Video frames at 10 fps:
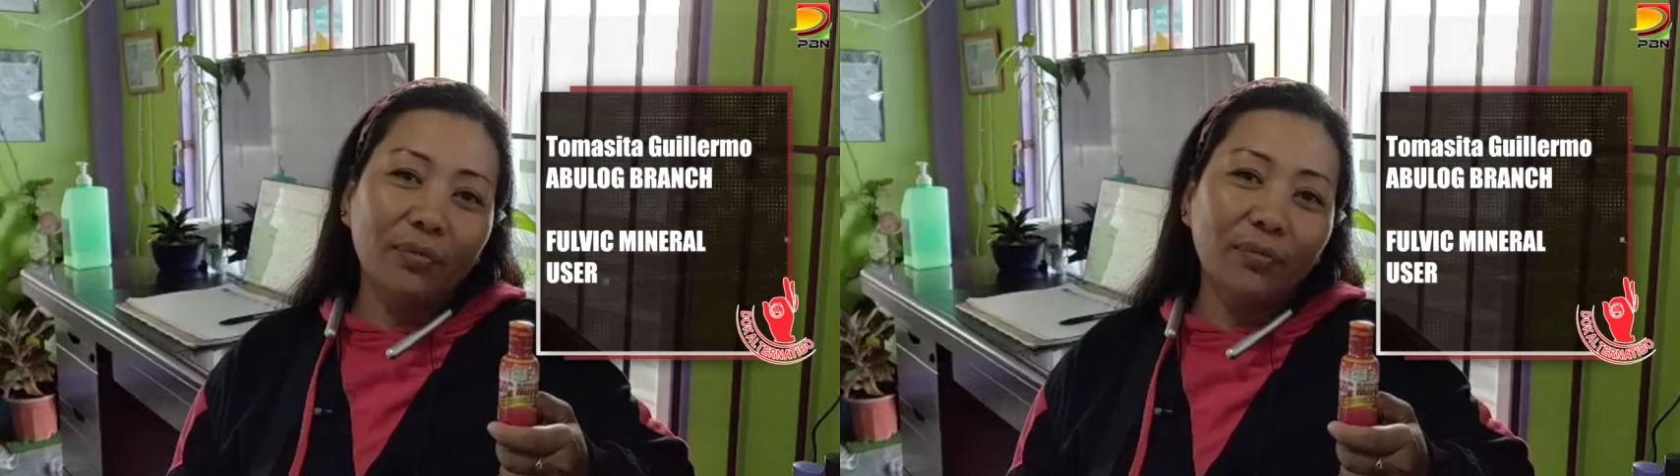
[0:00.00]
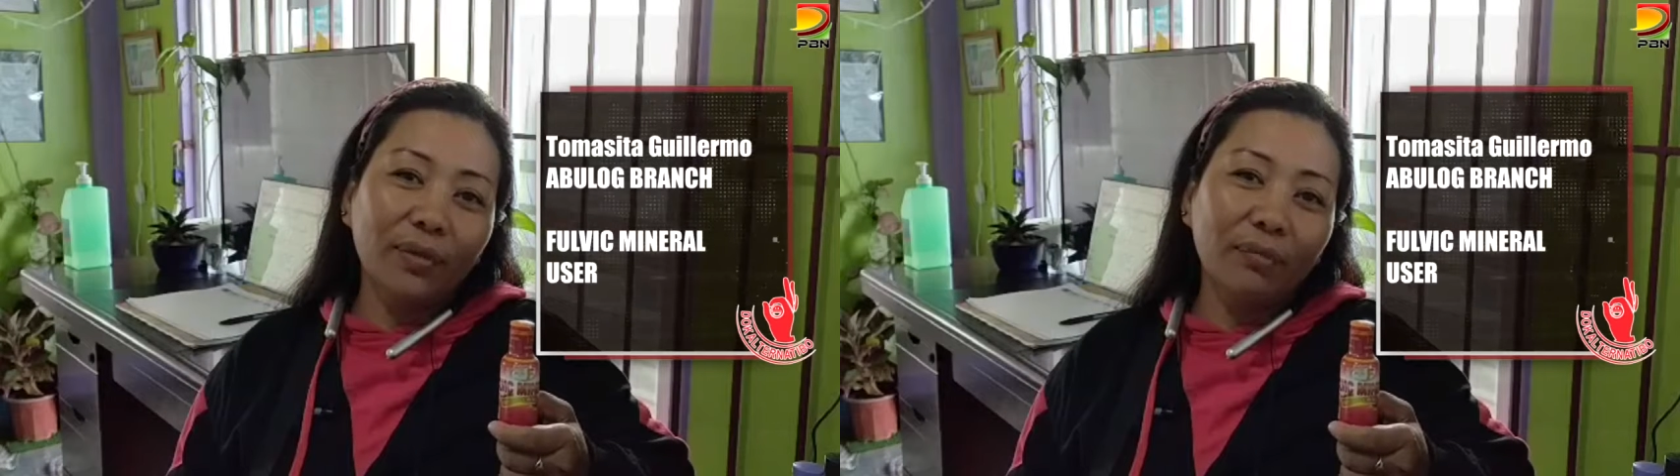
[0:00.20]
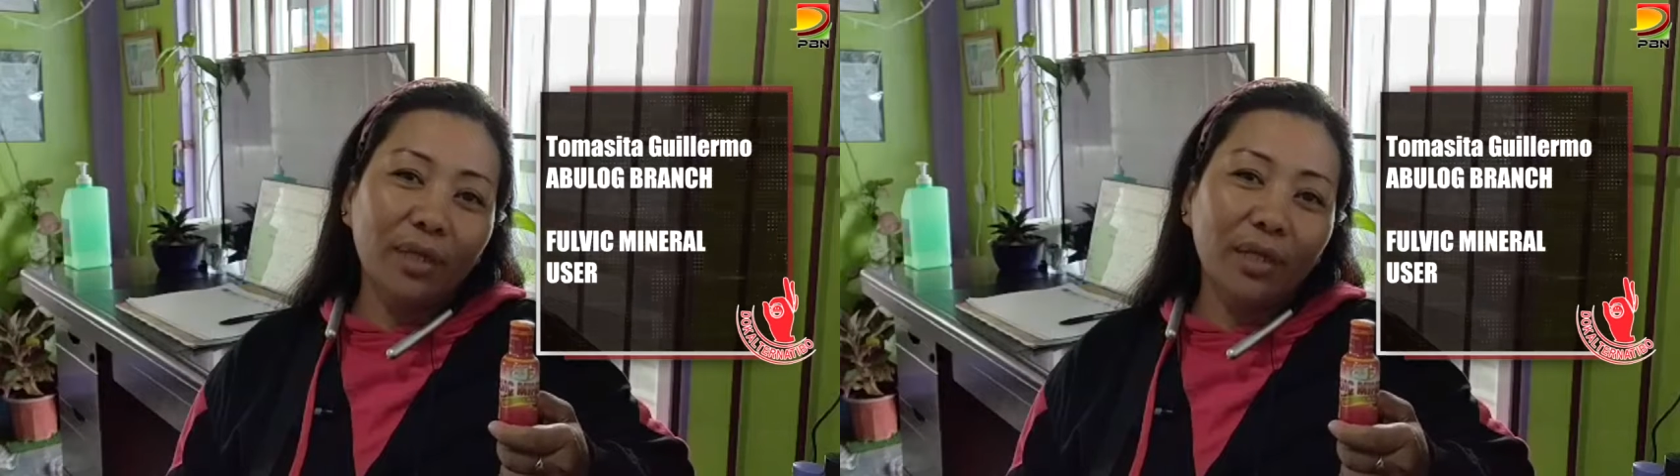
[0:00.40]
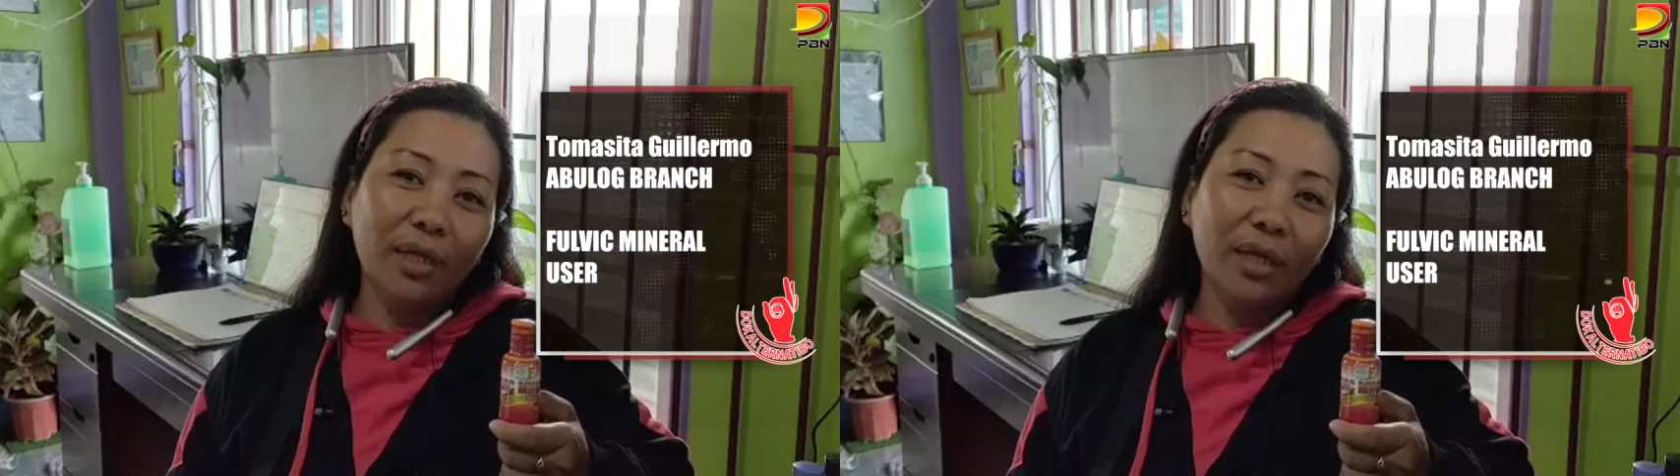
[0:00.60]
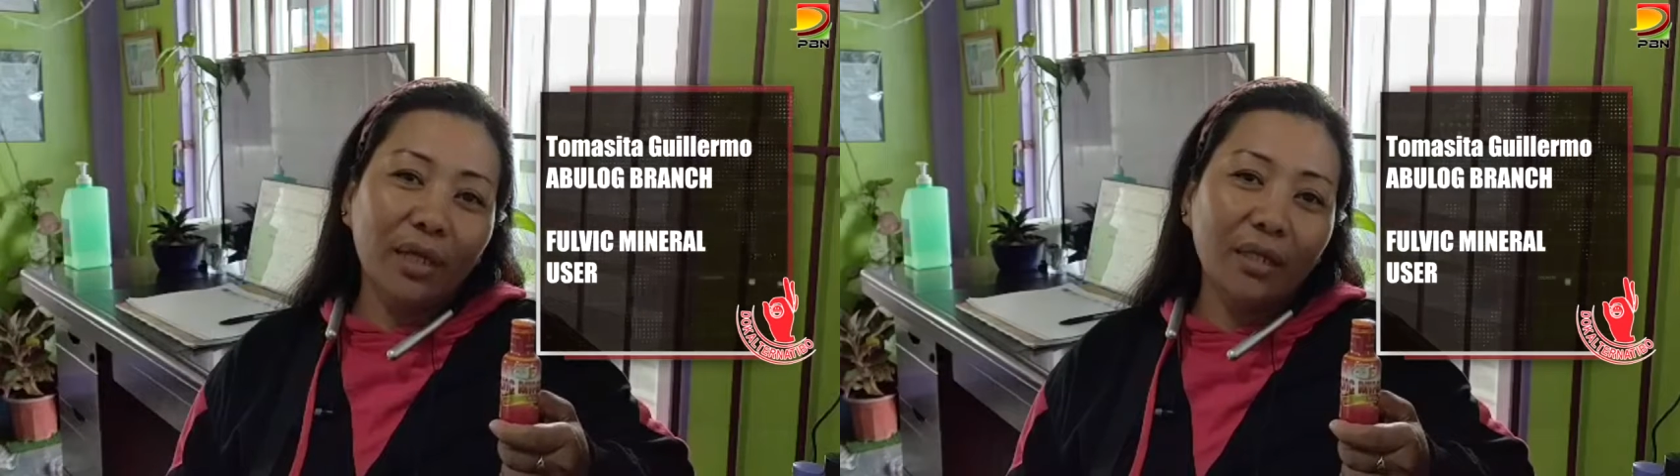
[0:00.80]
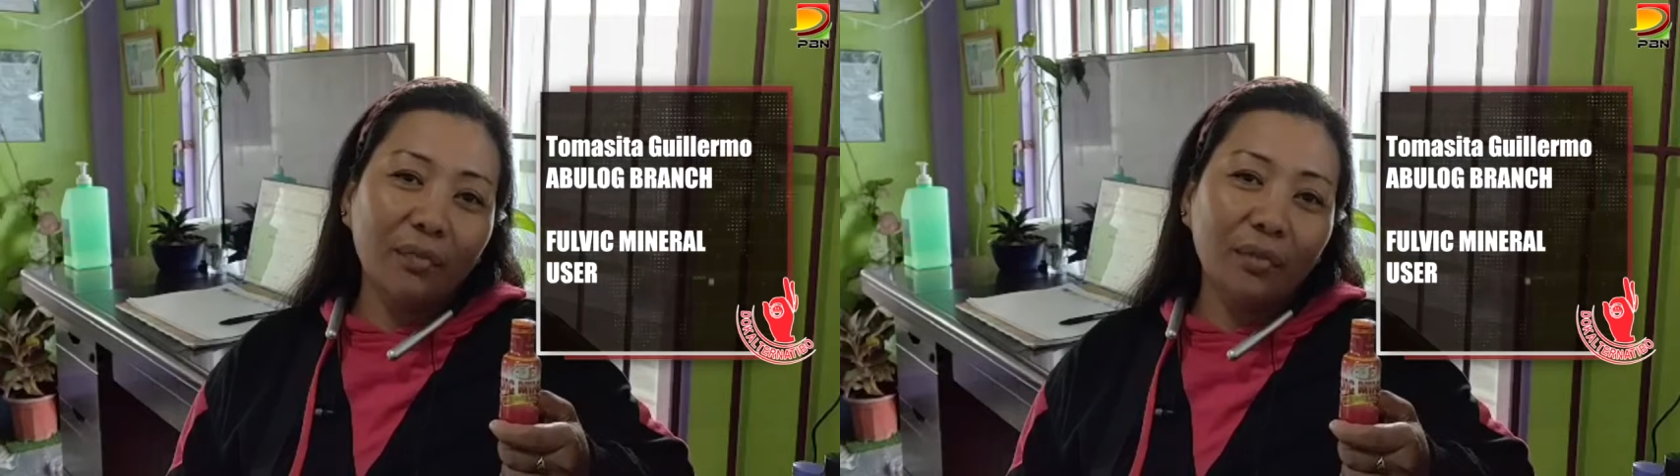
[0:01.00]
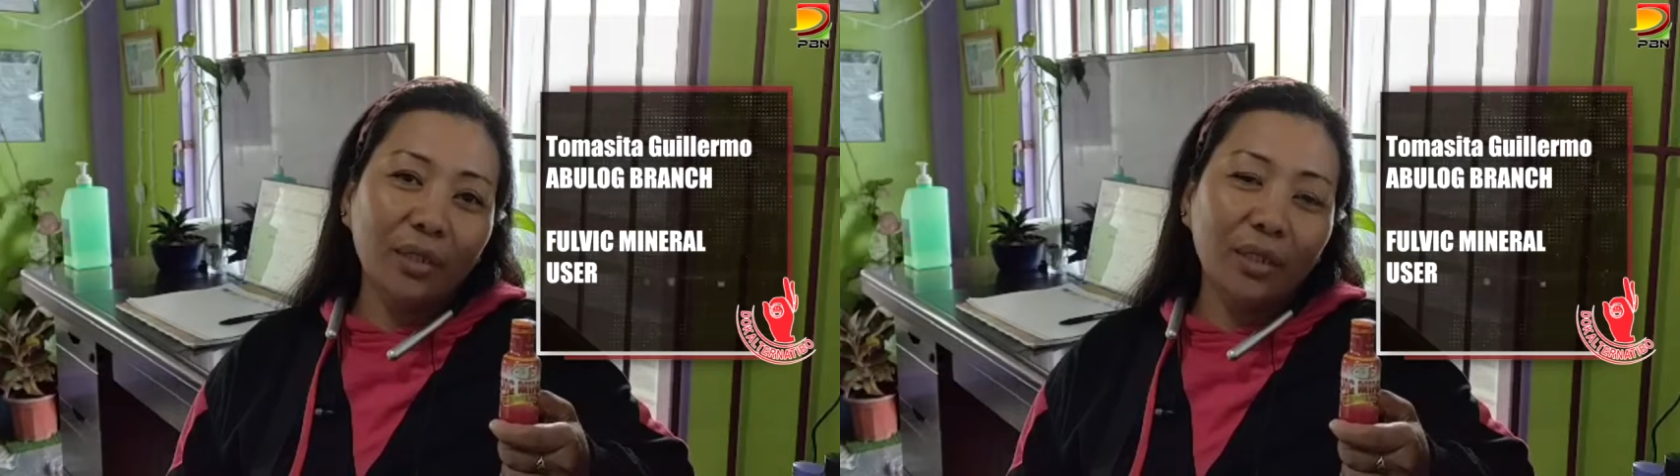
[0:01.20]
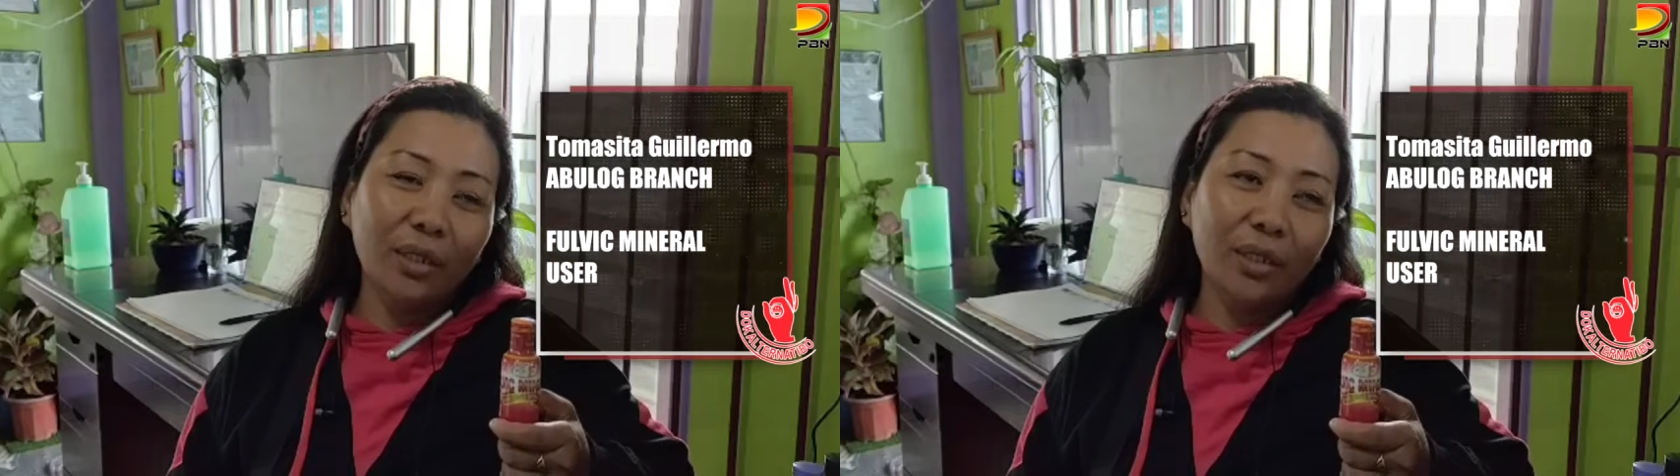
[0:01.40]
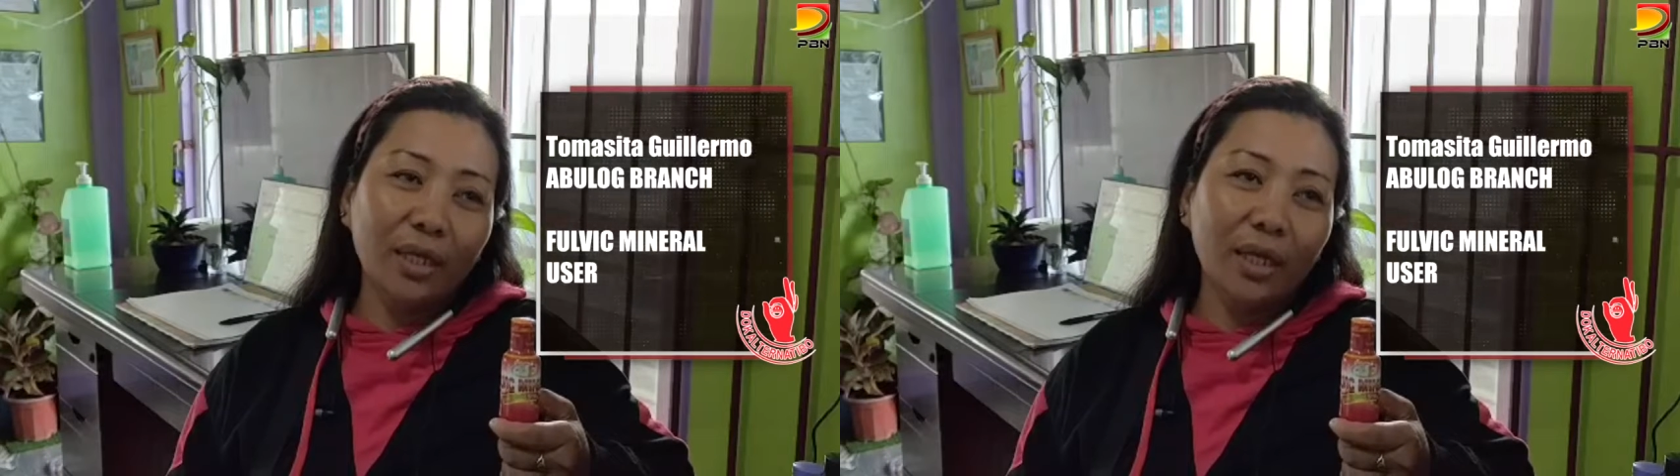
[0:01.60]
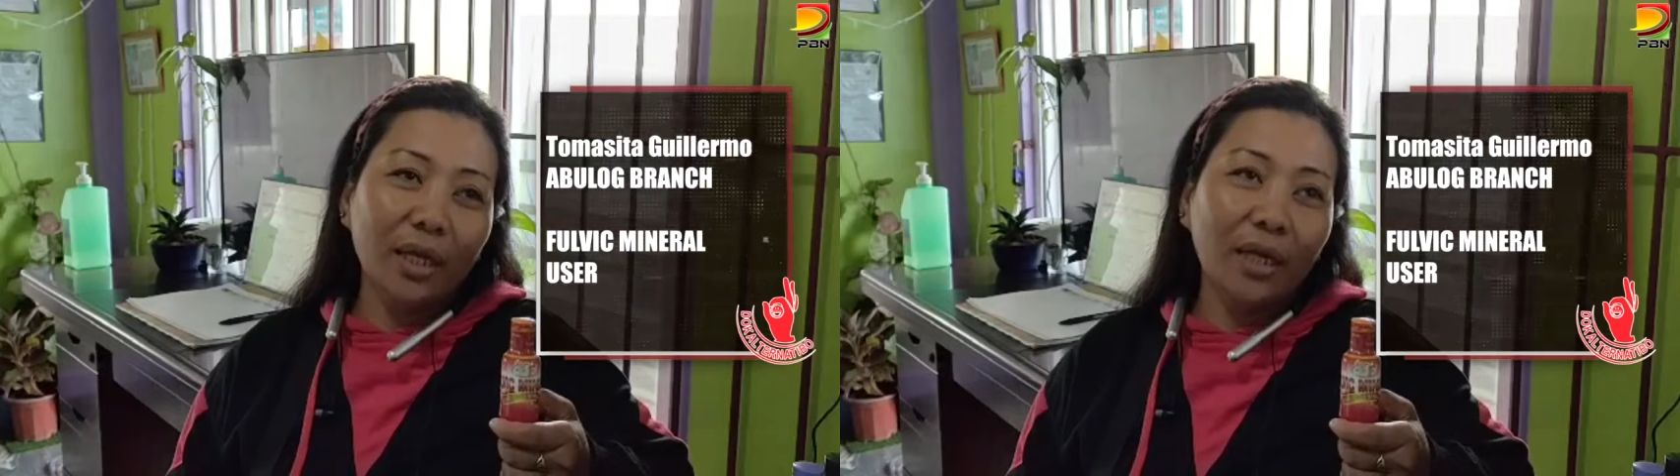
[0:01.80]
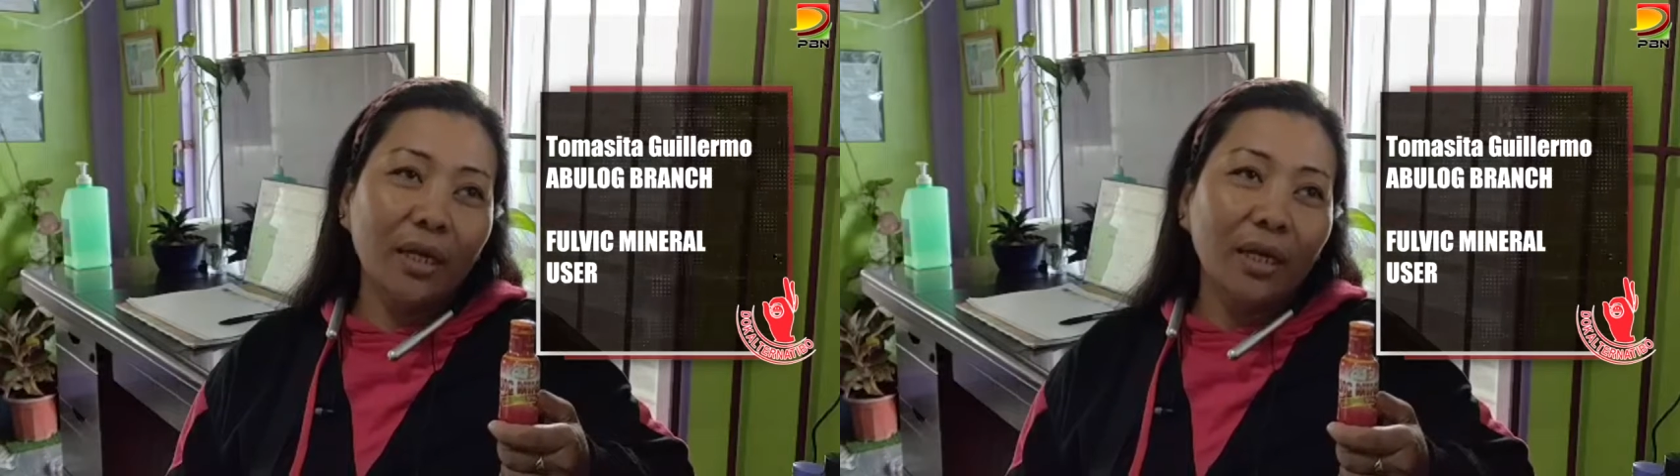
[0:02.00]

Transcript: pulbit mineral kat magtikas ka